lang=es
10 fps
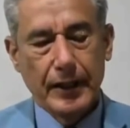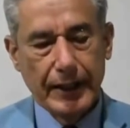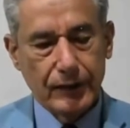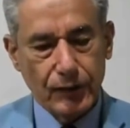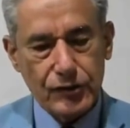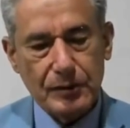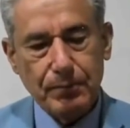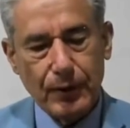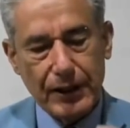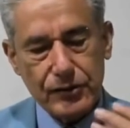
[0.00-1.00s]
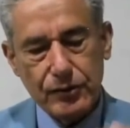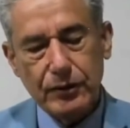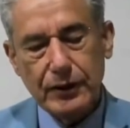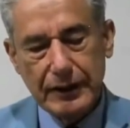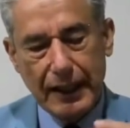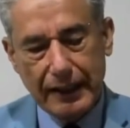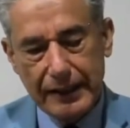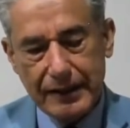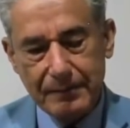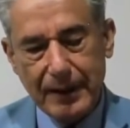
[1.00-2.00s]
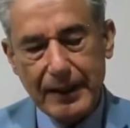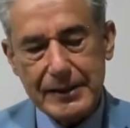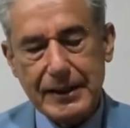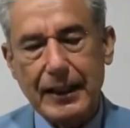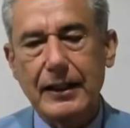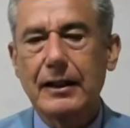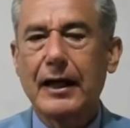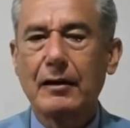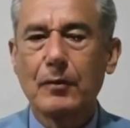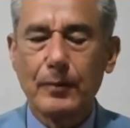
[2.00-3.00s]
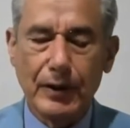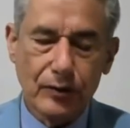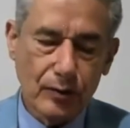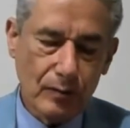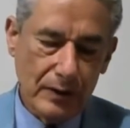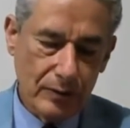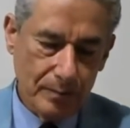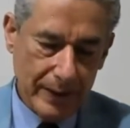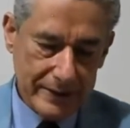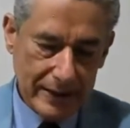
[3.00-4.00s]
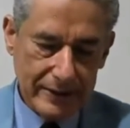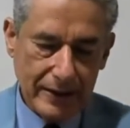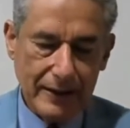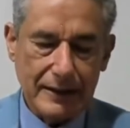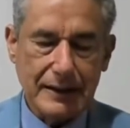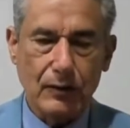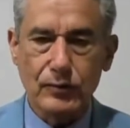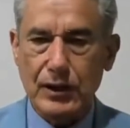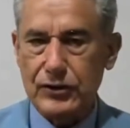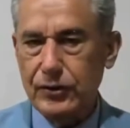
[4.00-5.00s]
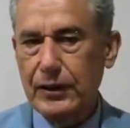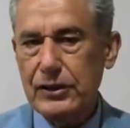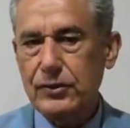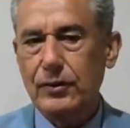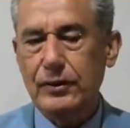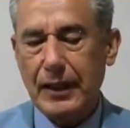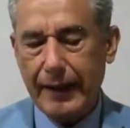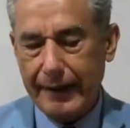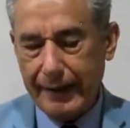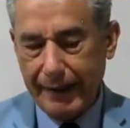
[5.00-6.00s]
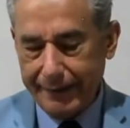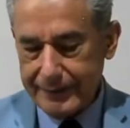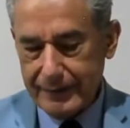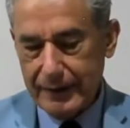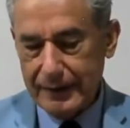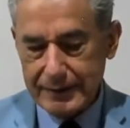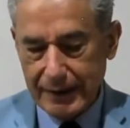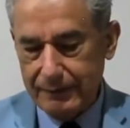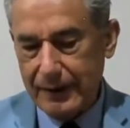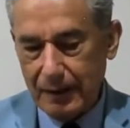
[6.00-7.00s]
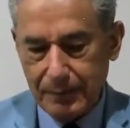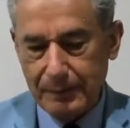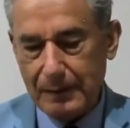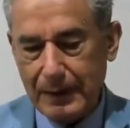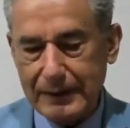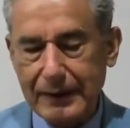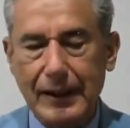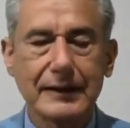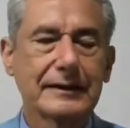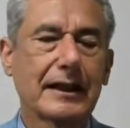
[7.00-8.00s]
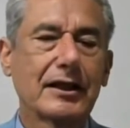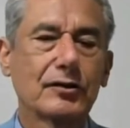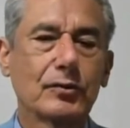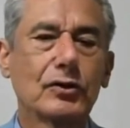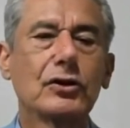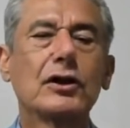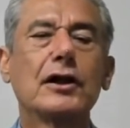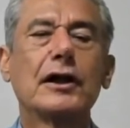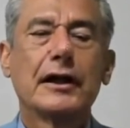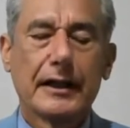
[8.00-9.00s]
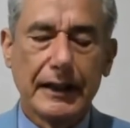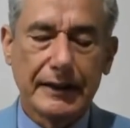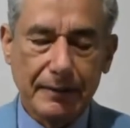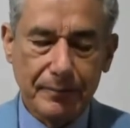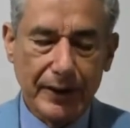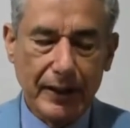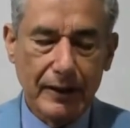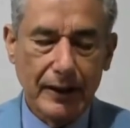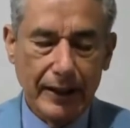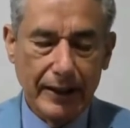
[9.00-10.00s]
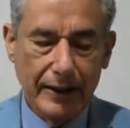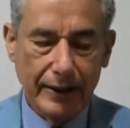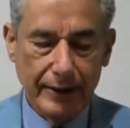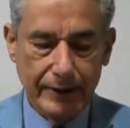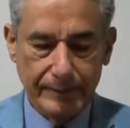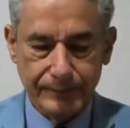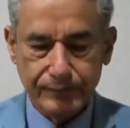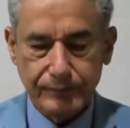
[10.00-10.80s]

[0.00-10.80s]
Entonces, por eso, y aquí también está el momento cuando presentan las acusaciones contra Esteban, el primer mártir del cristianismo, y también eh,